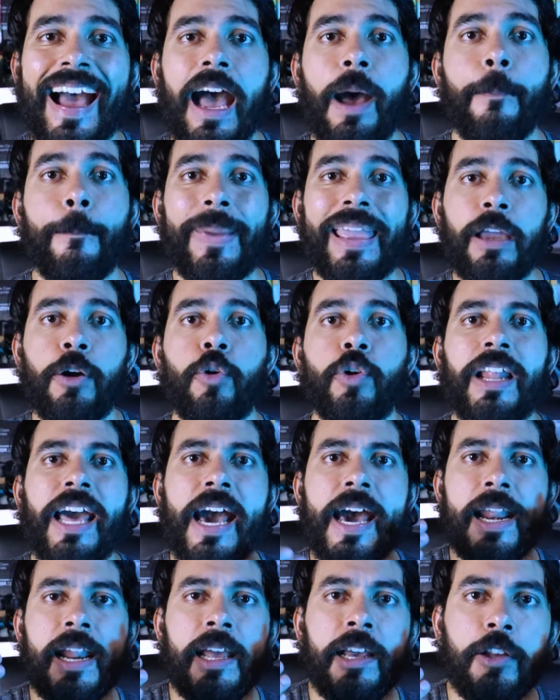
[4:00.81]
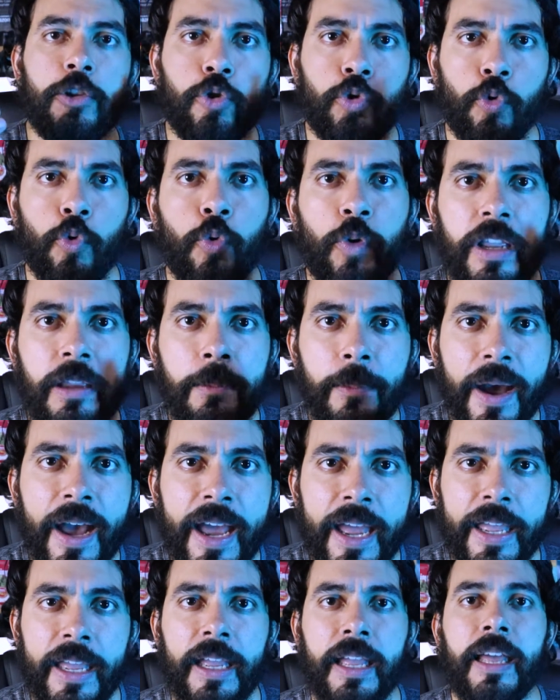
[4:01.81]
a mejorar tu
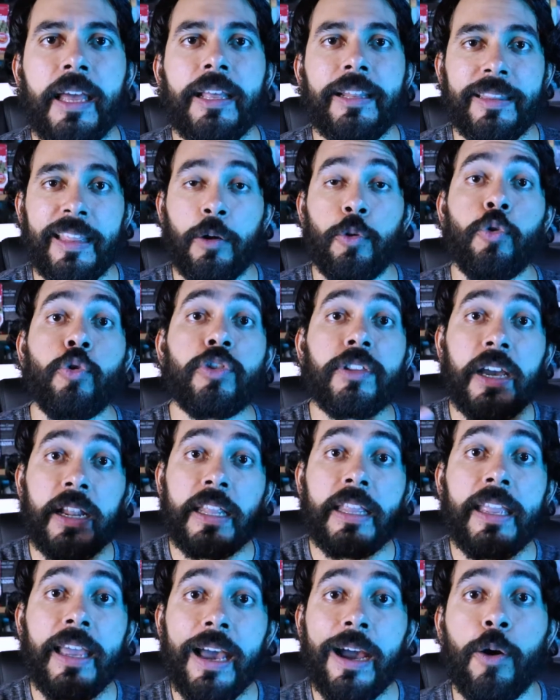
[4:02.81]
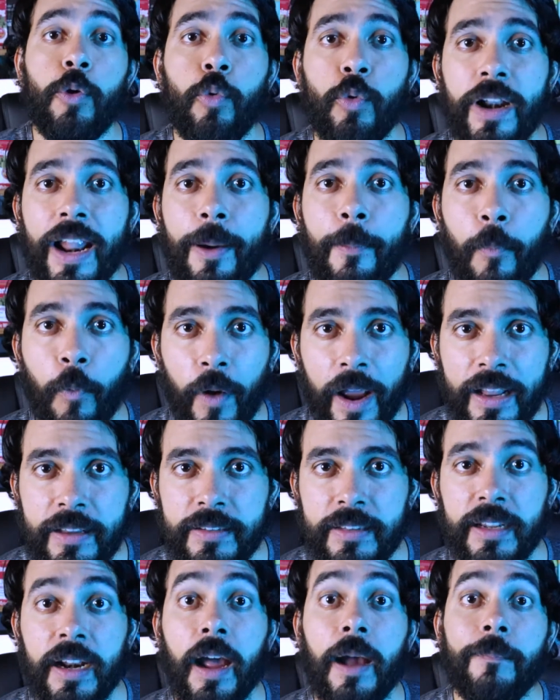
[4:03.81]
imagen. ¿Te gustaría una
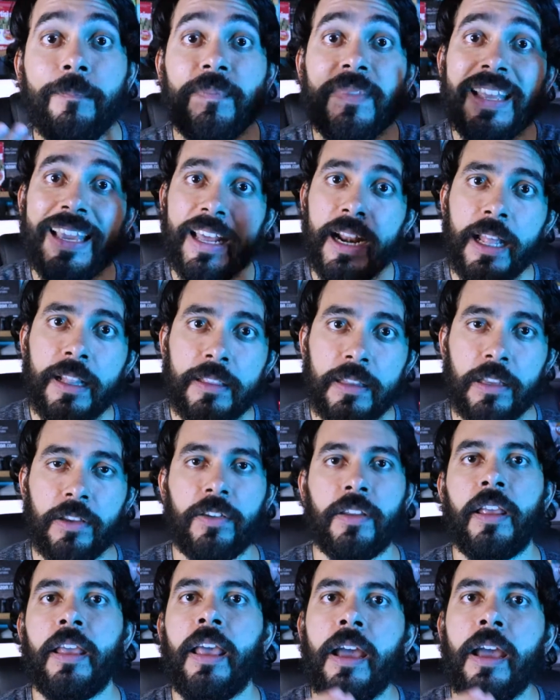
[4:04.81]
muestra gratis?